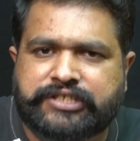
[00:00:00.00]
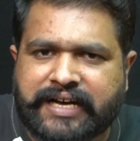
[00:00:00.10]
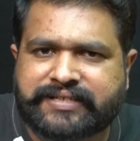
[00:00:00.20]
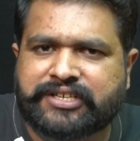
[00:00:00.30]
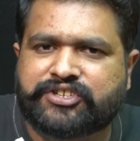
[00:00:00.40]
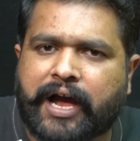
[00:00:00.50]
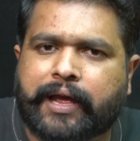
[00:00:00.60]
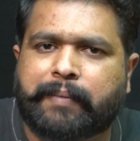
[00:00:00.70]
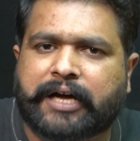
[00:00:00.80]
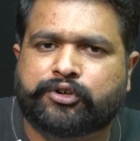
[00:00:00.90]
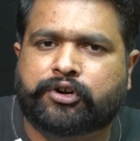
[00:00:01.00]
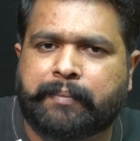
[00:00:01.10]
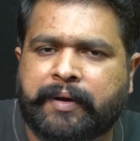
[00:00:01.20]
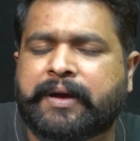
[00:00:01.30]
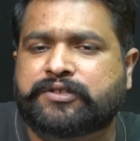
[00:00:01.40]
यासिर शाह के बाद जो
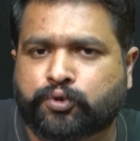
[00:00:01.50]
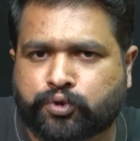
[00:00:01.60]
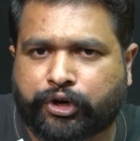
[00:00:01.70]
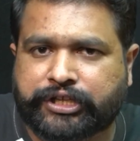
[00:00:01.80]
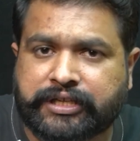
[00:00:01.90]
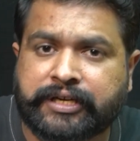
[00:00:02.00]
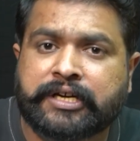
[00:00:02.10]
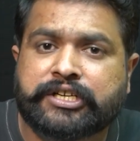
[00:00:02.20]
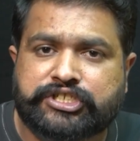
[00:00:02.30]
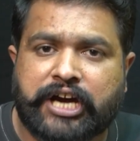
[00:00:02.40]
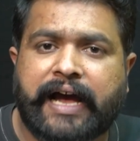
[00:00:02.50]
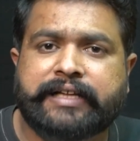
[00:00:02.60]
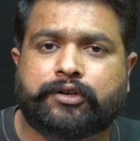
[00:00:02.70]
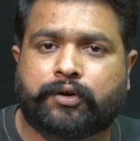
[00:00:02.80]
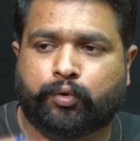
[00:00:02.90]
कमी महसूस हो रही थी
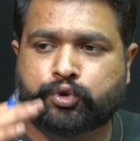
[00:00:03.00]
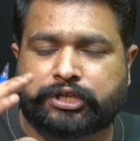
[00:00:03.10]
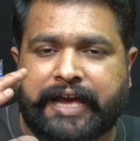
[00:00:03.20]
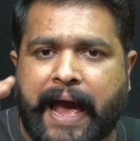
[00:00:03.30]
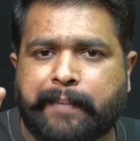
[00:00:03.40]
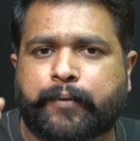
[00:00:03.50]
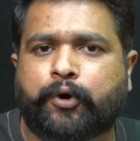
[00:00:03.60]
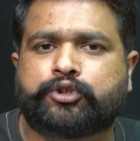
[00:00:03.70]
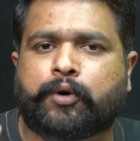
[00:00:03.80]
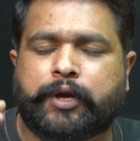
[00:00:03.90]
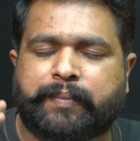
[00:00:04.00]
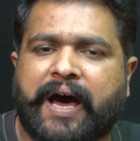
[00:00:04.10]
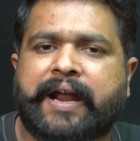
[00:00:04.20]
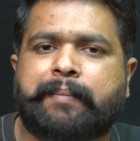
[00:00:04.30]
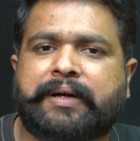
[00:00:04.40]
शायद उस गैप को जो
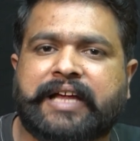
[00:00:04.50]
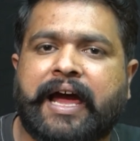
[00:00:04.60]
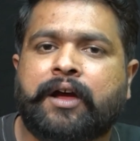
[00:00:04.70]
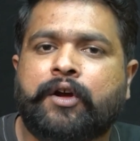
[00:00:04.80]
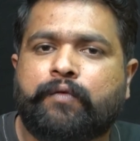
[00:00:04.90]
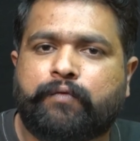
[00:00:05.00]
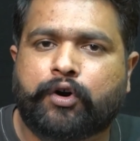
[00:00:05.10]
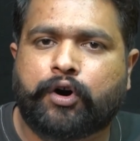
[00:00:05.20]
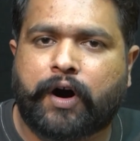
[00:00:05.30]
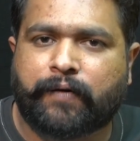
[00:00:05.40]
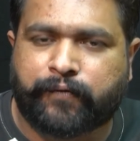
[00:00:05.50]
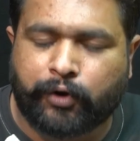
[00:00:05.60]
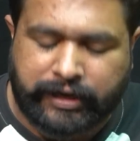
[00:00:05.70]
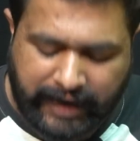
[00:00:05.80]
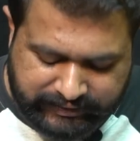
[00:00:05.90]
इब्रार अहमद है वो
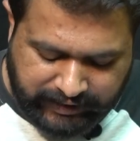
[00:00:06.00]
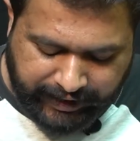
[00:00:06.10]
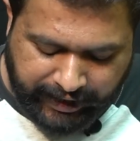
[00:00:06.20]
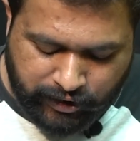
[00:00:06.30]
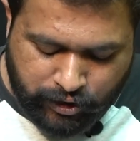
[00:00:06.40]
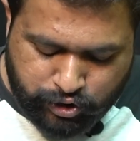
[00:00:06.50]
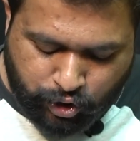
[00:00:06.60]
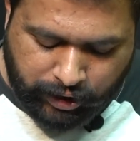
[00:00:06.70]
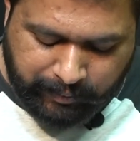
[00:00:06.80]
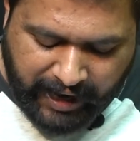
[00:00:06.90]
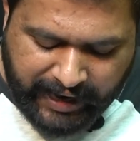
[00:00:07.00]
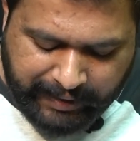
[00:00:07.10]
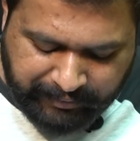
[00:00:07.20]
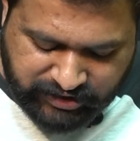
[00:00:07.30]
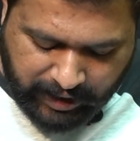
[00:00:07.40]
फुल कर देंगे सो इब्रार
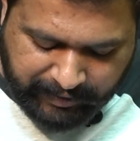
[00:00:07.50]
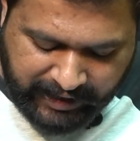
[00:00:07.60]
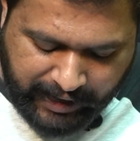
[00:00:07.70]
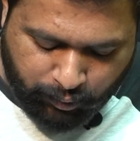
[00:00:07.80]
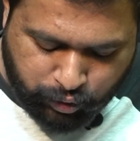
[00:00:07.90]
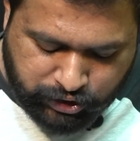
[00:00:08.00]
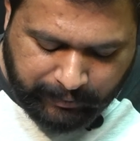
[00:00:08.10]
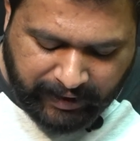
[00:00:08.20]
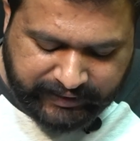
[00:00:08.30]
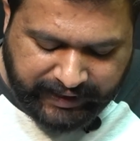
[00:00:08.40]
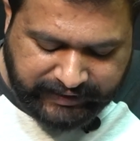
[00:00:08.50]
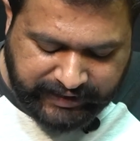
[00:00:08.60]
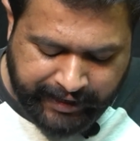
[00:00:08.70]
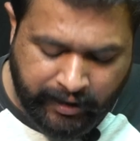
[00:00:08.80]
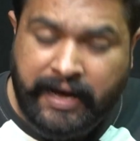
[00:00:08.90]
अहमद शामिल हैं उसके बाद देखा
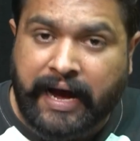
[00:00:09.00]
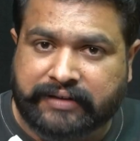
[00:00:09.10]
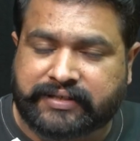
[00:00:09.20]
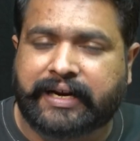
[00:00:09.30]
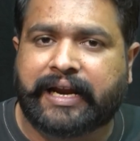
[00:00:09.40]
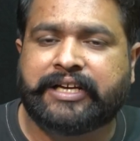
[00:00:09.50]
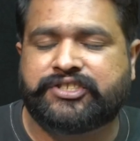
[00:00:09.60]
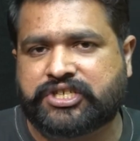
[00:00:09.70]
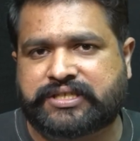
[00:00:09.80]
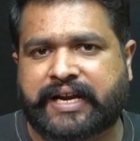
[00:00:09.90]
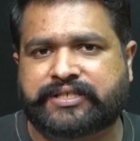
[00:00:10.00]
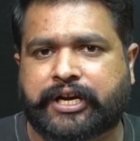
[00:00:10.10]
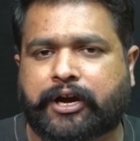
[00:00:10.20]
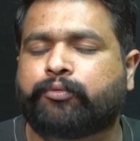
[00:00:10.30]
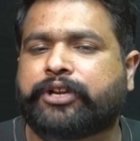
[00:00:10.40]
जाए हसन अली जिस तरह से
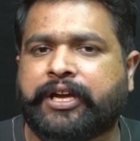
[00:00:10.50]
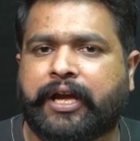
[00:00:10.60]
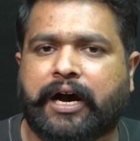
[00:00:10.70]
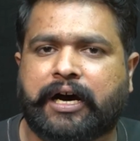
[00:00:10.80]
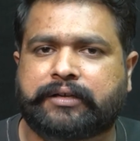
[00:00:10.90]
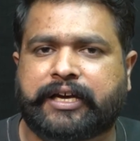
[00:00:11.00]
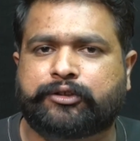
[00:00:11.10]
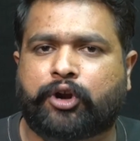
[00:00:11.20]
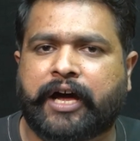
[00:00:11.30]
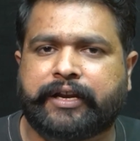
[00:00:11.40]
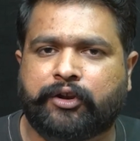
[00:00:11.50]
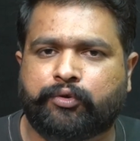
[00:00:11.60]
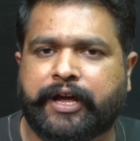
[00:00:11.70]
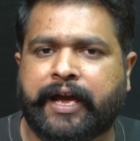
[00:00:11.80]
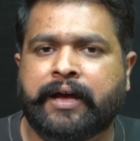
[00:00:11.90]
काउंटी के दौरान
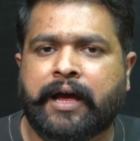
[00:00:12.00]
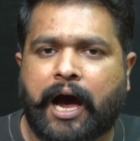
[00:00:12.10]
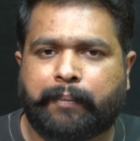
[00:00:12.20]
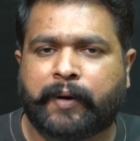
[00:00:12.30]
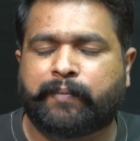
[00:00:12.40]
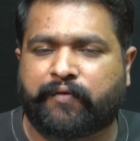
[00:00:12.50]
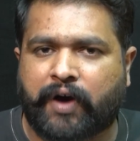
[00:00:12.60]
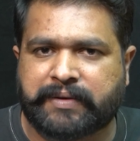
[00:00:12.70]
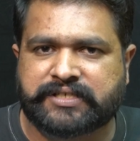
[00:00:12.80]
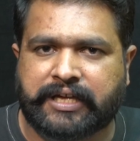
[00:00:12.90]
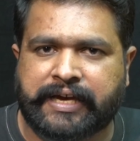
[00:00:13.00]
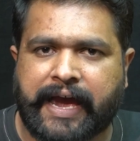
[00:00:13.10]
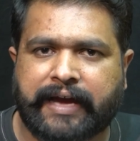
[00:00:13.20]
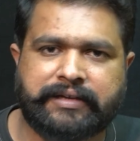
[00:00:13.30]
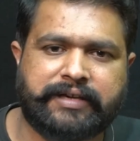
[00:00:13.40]
इन्होंने अपनी परफॉर्मेंस दी
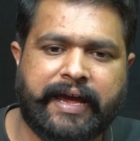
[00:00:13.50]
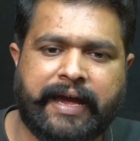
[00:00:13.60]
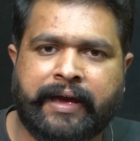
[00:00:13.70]
है ये